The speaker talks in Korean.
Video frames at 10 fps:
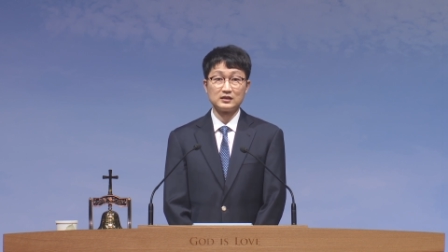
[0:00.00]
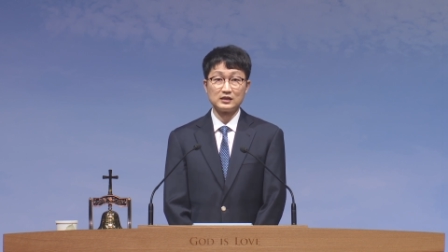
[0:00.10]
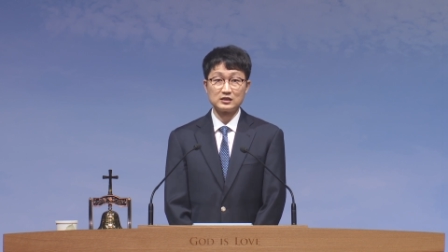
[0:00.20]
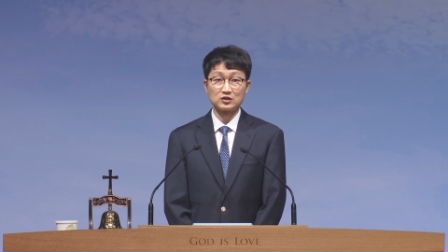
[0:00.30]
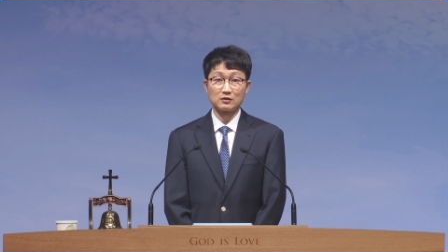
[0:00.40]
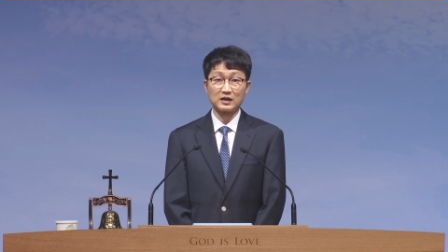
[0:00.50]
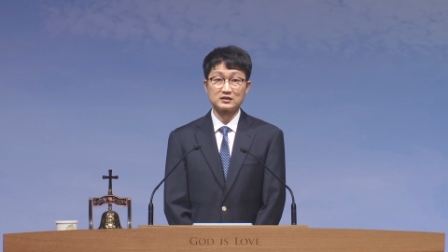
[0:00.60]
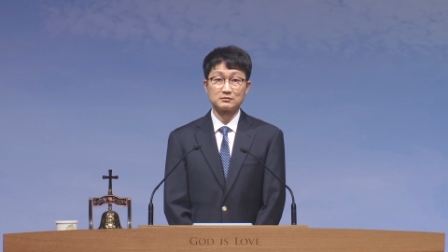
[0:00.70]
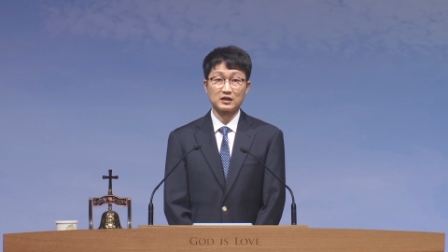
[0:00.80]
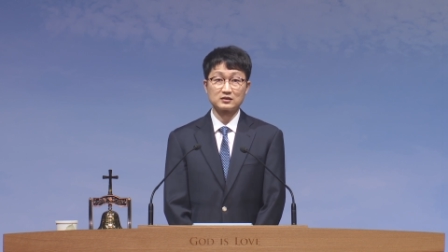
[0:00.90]
일 절
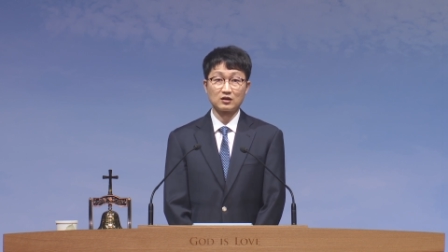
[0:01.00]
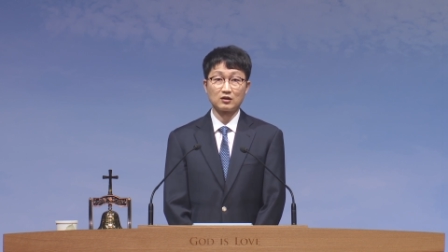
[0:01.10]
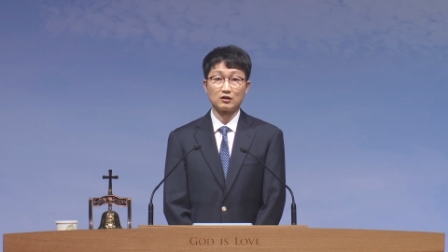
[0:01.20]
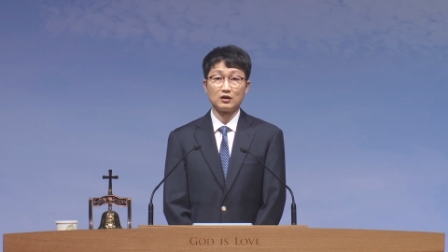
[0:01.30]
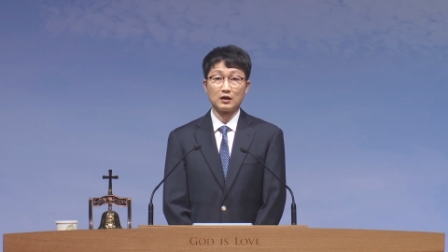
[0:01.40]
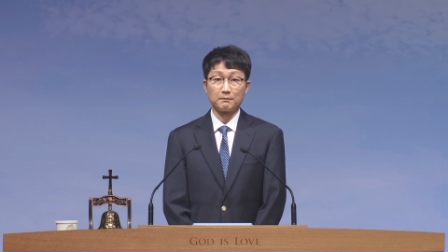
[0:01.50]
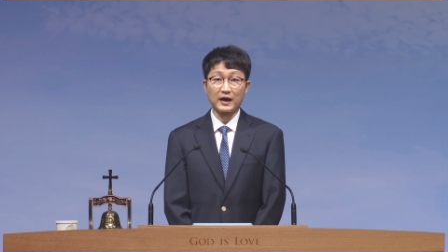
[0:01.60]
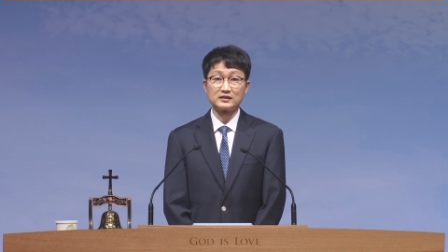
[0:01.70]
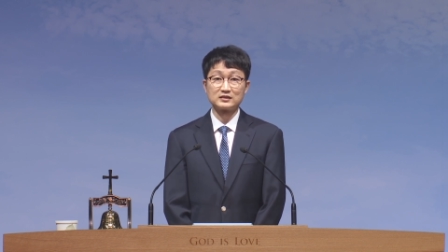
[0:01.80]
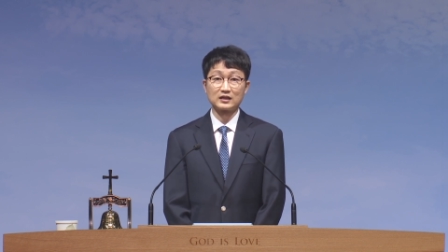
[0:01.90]
말씀에서
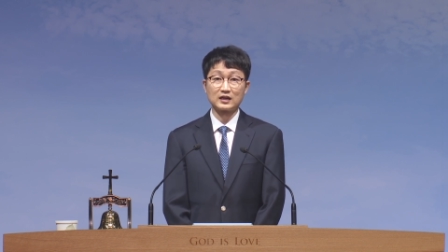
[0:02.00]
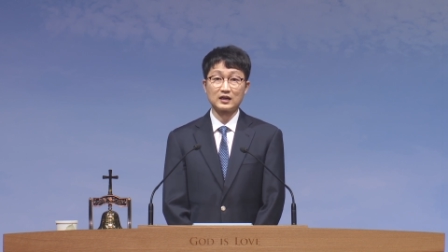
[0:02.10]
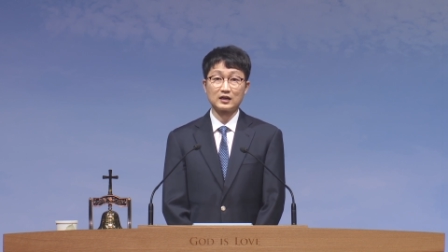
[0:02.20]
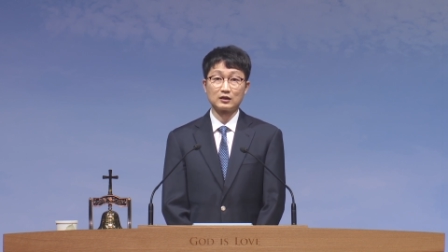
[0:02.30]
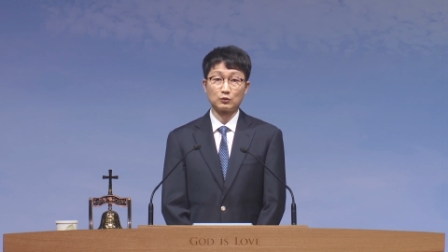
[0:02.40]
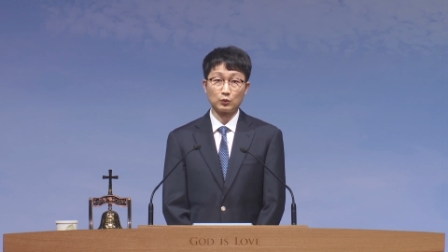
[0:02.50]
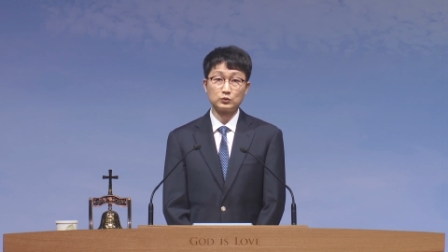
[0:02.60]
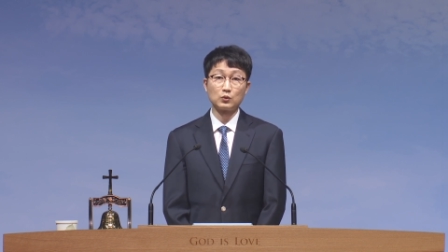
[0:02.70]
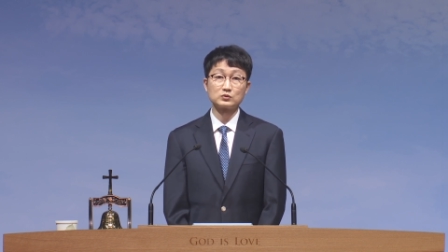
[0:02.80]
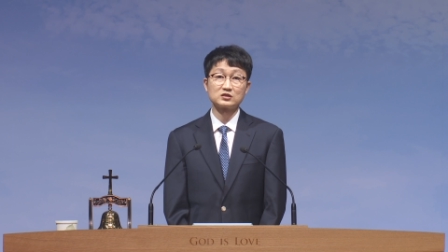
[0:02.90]
말세가
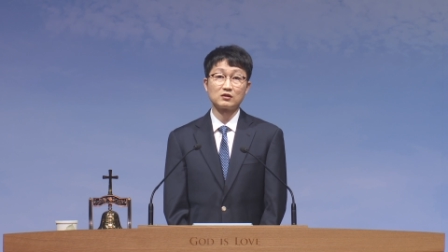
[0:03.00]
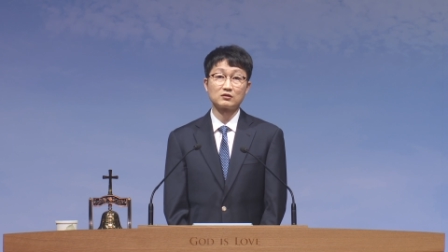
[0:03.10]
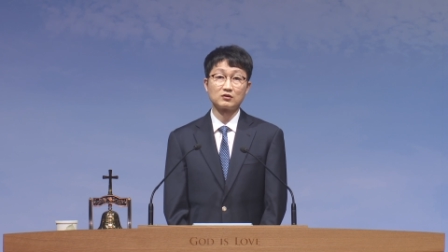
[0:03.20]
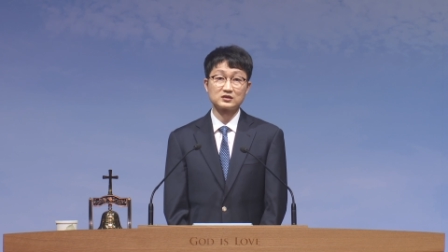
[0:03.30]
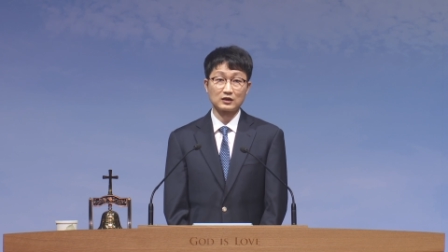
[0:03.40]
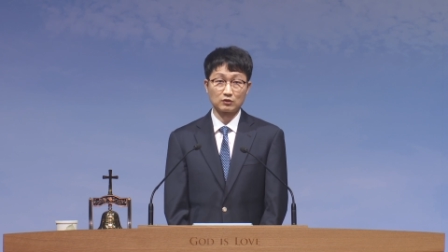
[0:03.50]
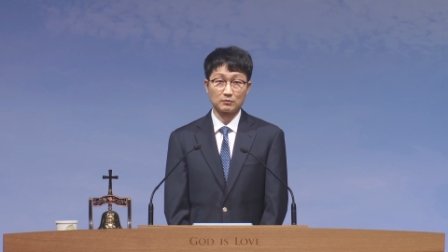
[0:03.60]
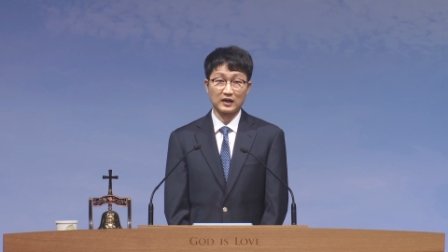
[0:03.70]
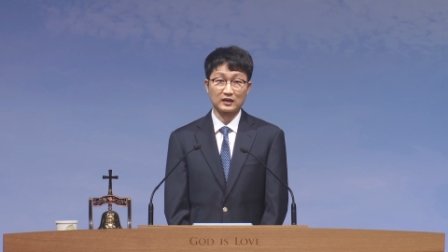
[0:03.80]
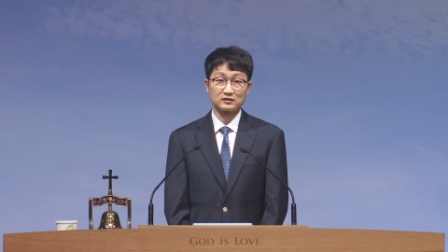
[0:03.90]
고통스러울 것이라고
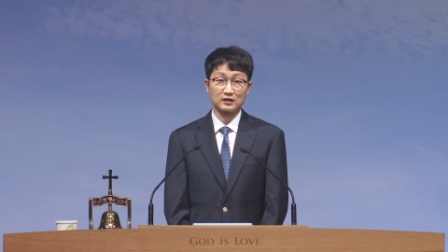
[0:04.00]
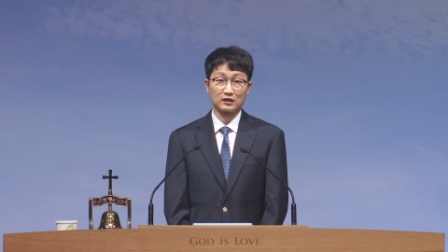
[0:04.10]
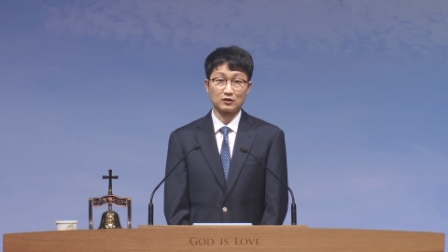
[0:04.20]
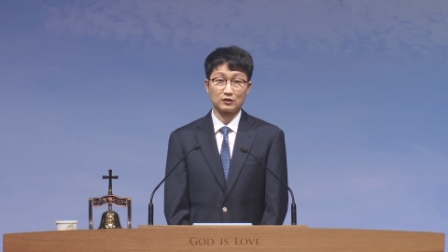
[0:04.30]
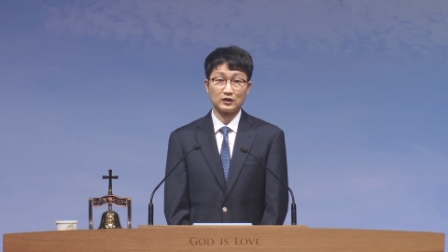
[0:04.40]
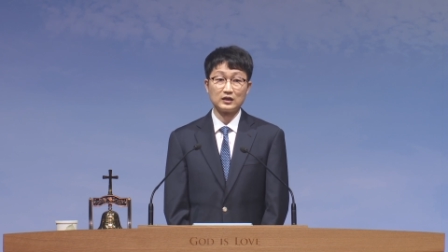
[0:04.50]
말하는데요.